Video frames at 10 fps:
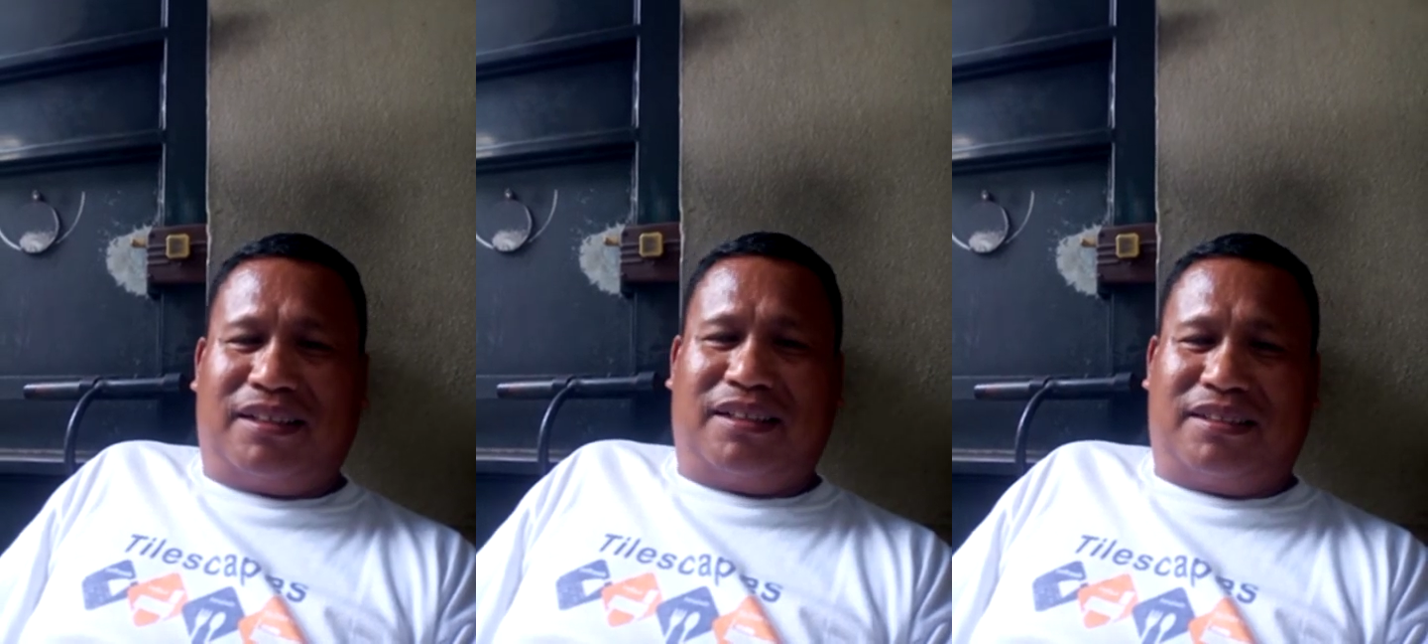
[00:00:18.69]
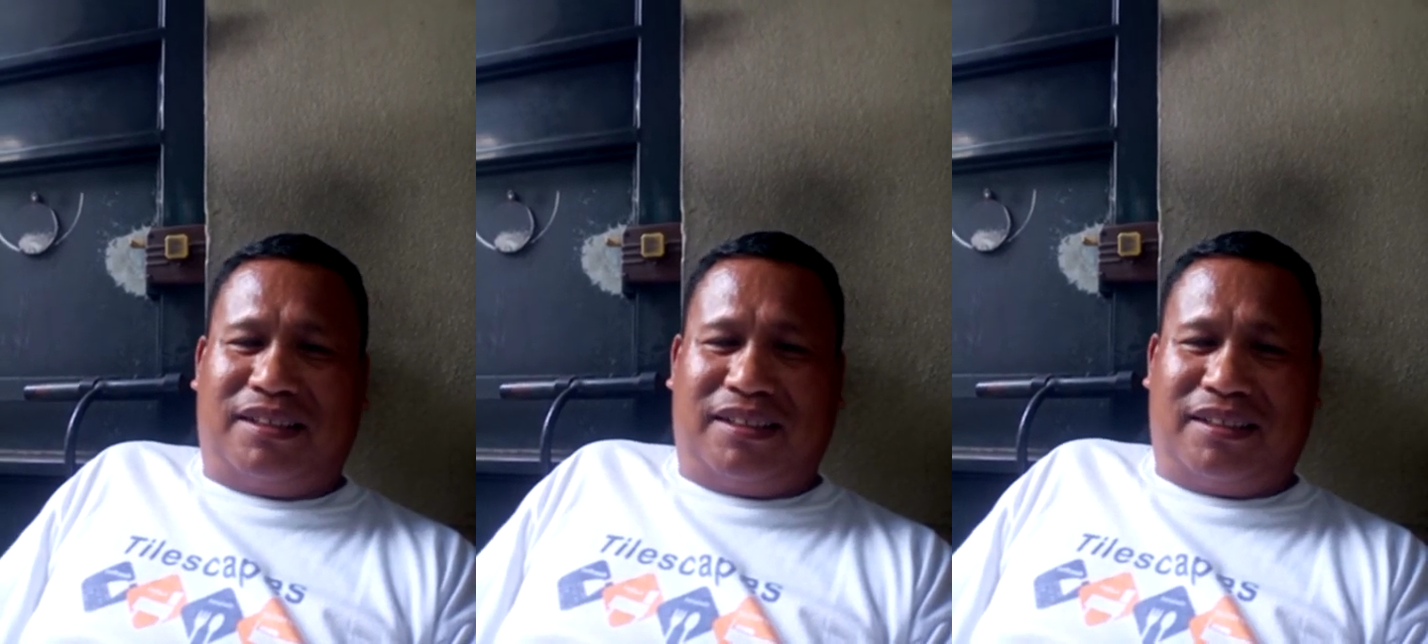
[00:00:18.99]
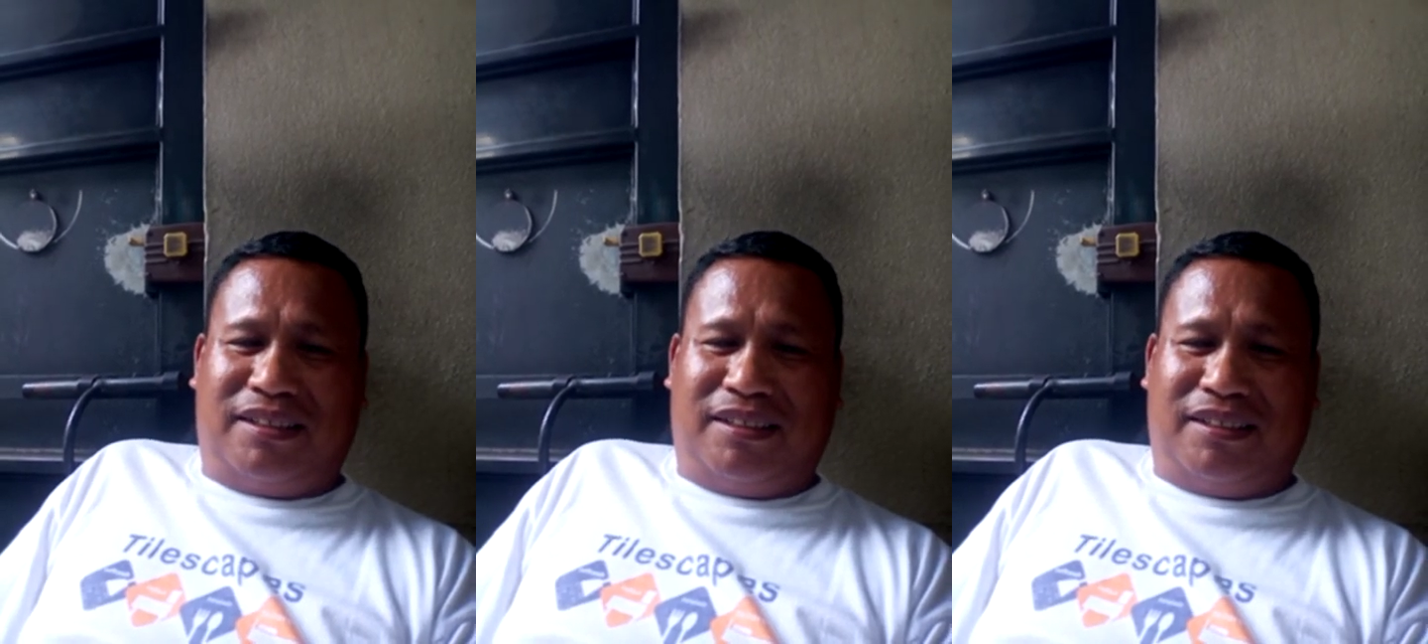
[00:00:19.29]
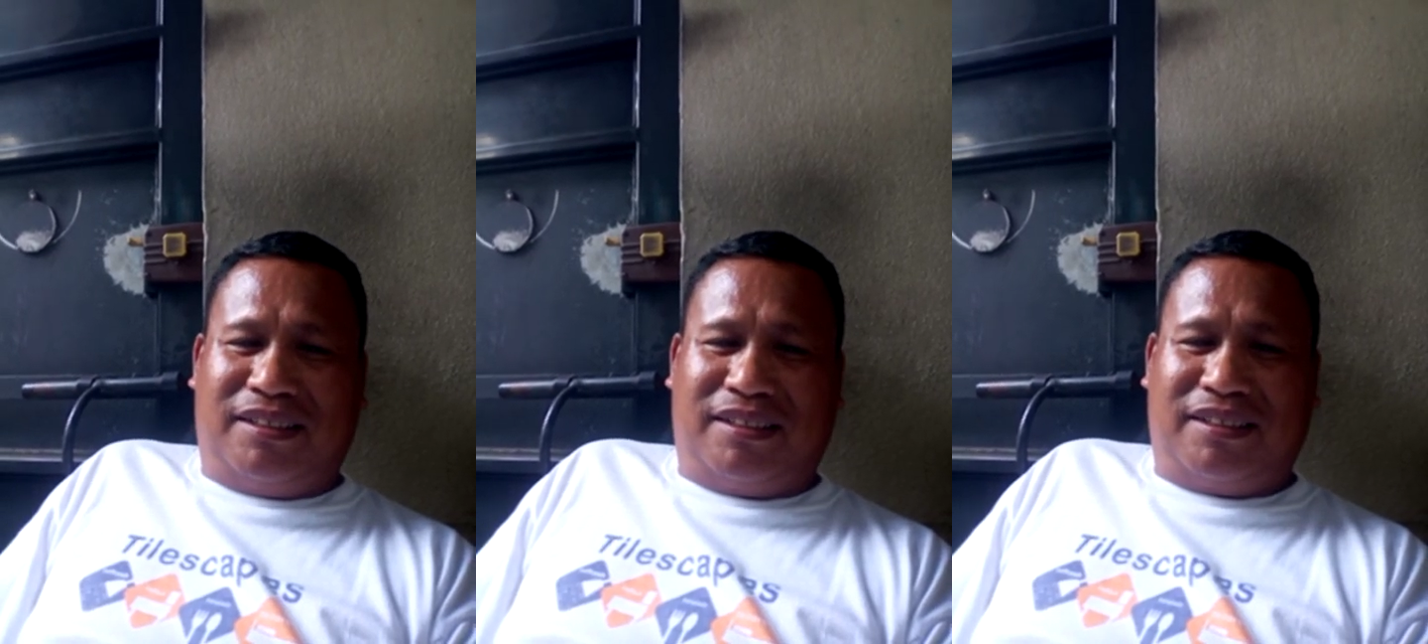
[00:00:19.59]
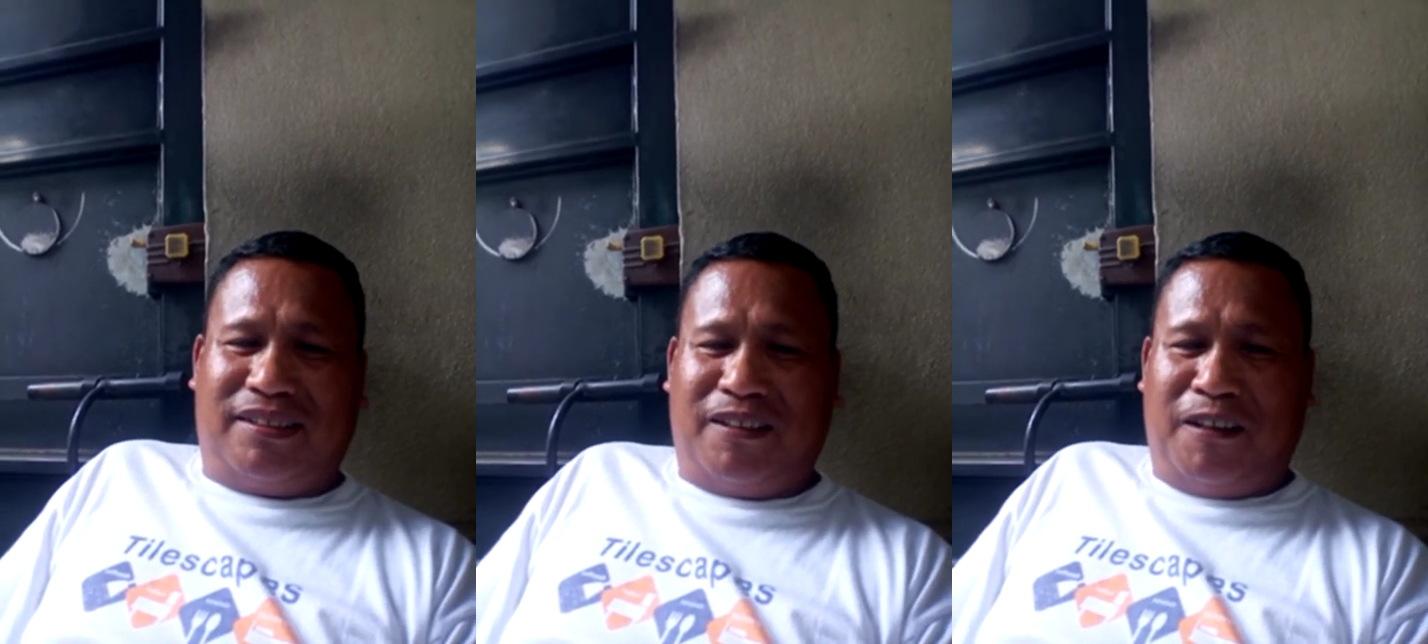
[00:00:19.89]
Kasi
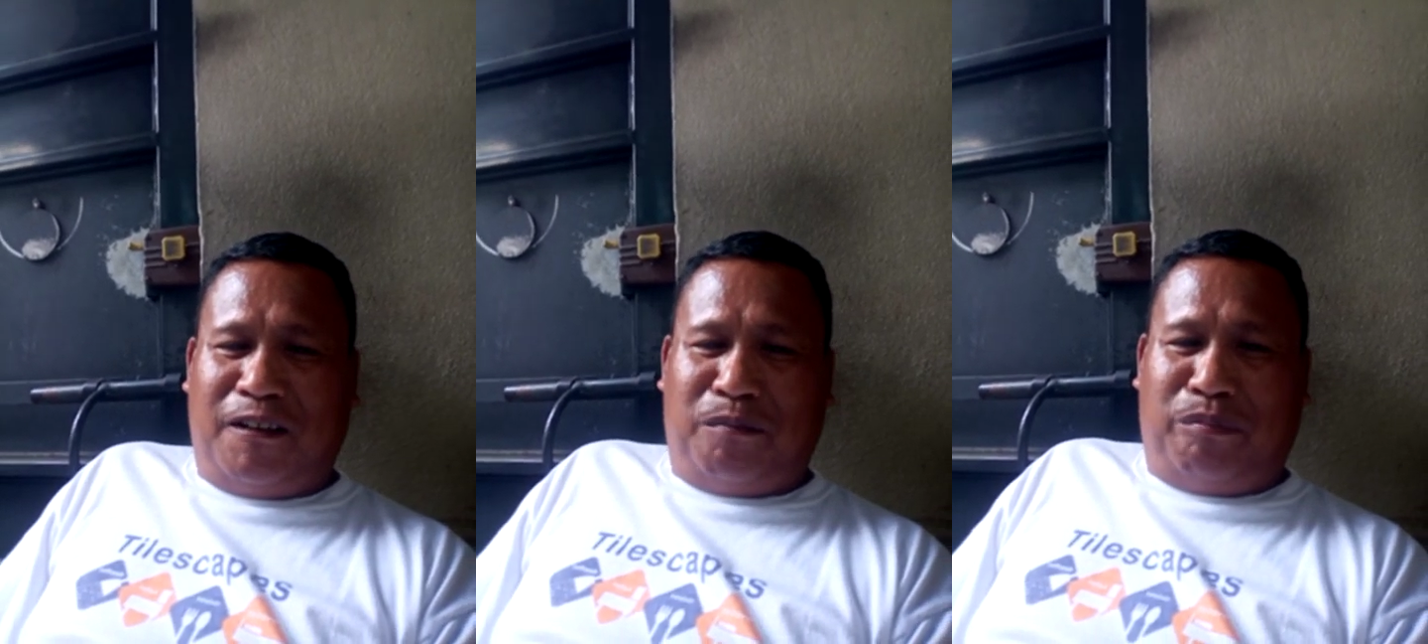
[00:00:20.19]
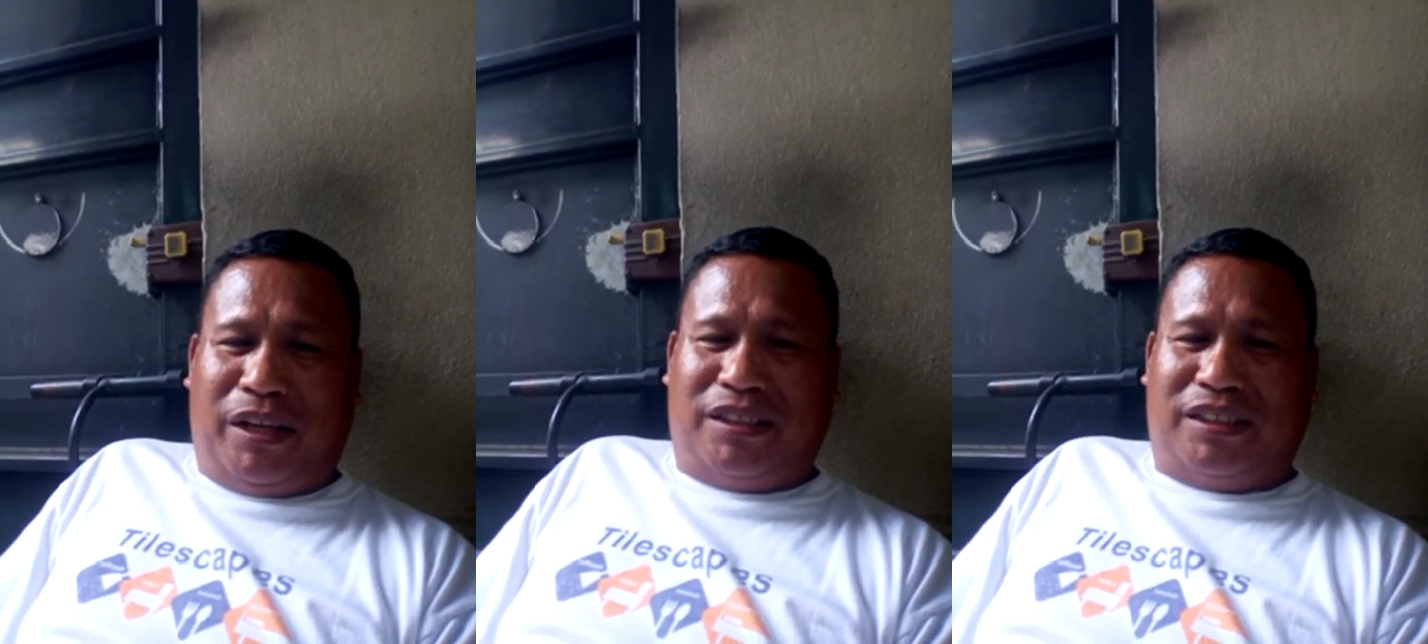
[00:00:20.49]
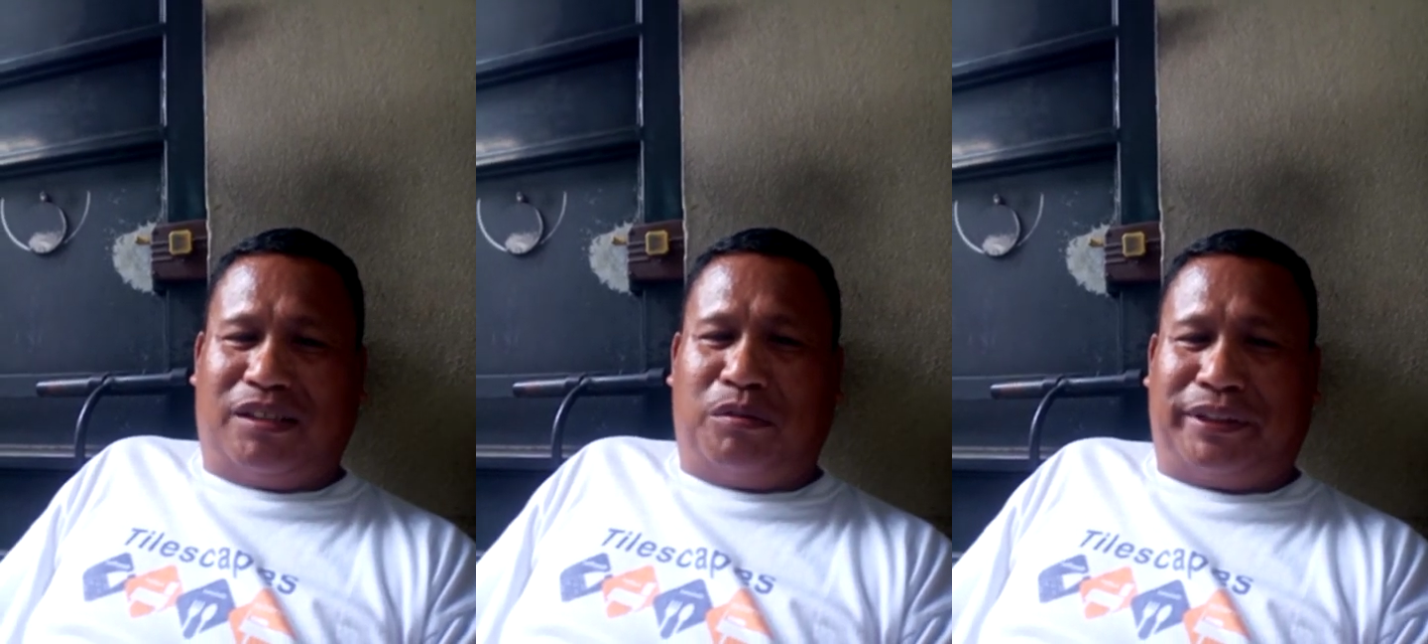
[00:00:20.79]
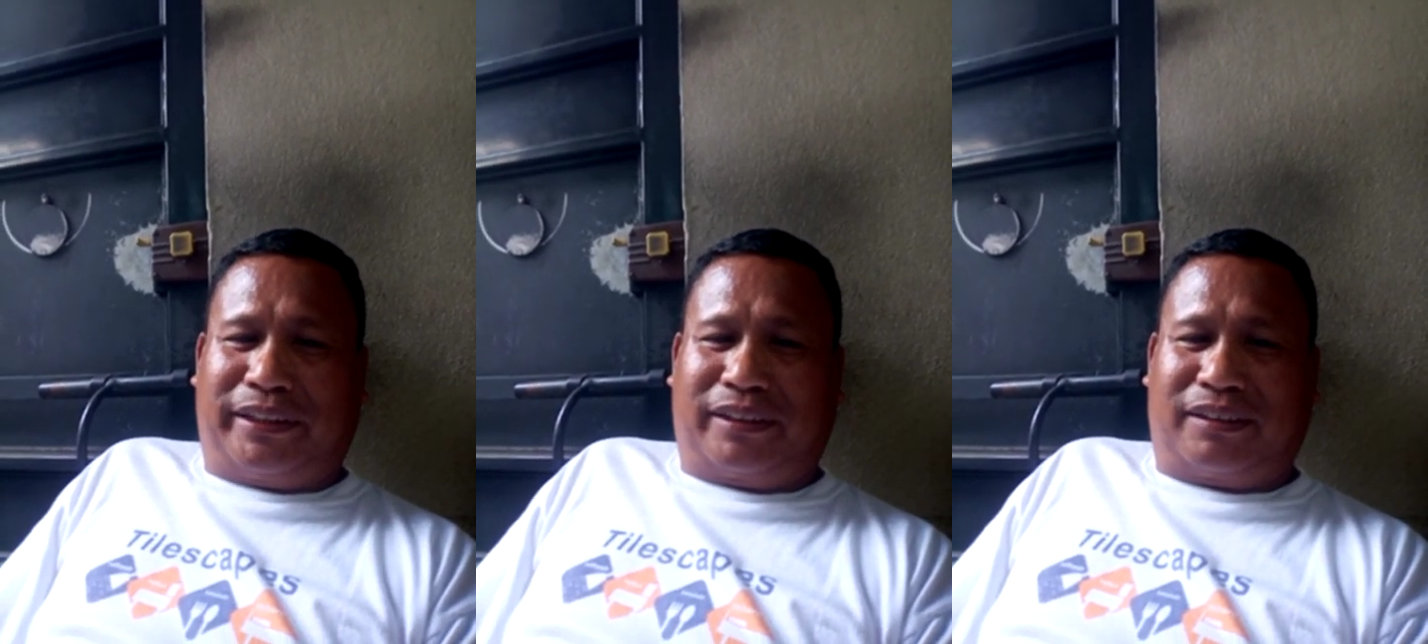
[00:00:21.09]
busy sa work